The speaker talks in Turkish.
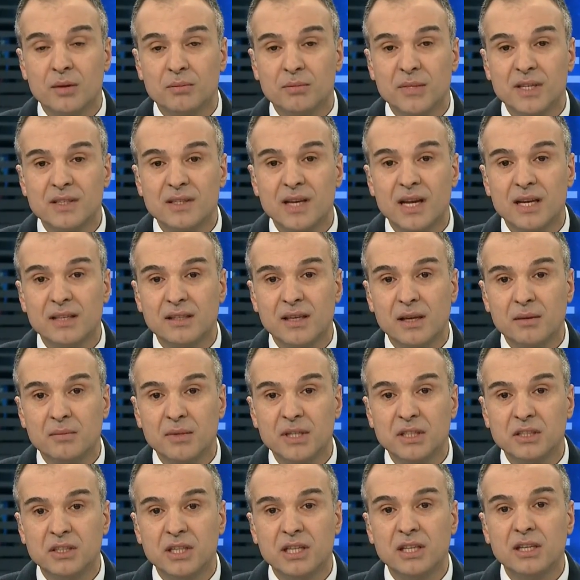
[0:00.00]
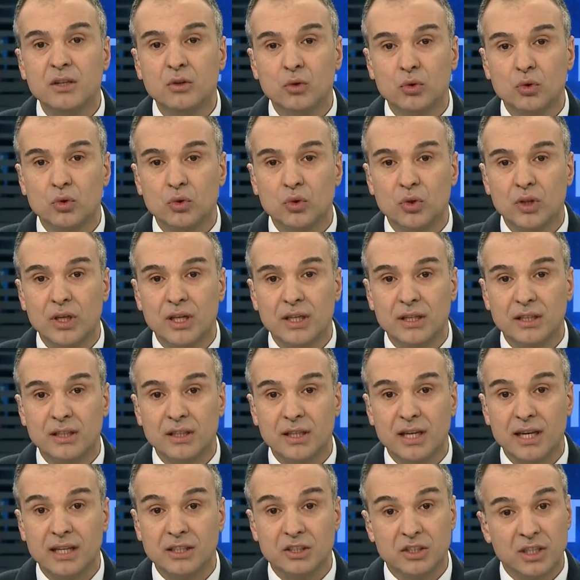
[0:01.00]
Mesela demir çelik
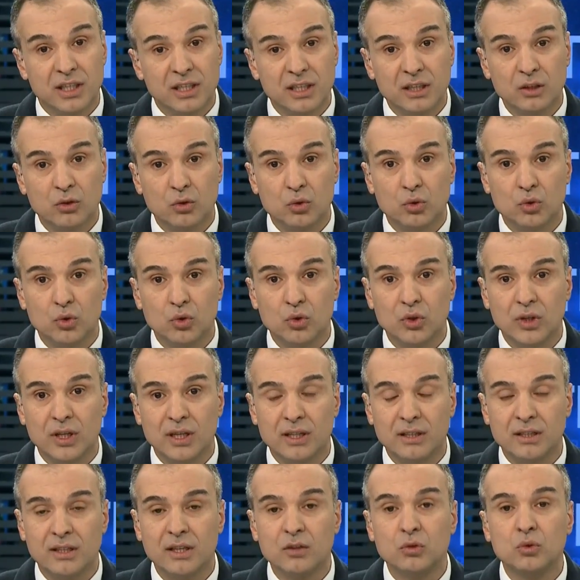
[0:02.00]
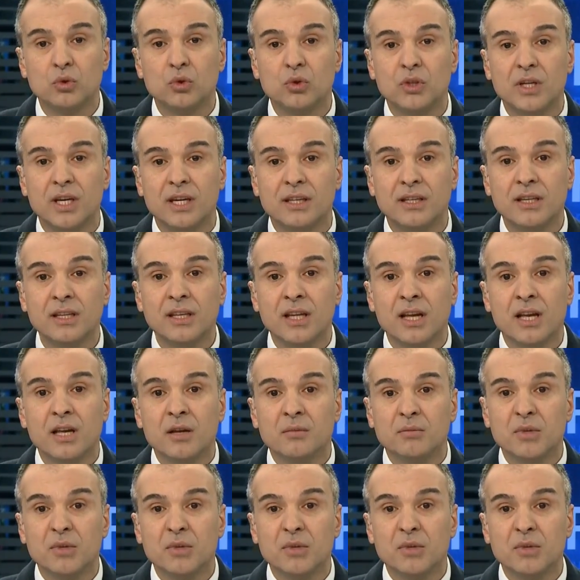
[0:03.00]
ürünlerinde çelik ürünlerinde Türkiye'nin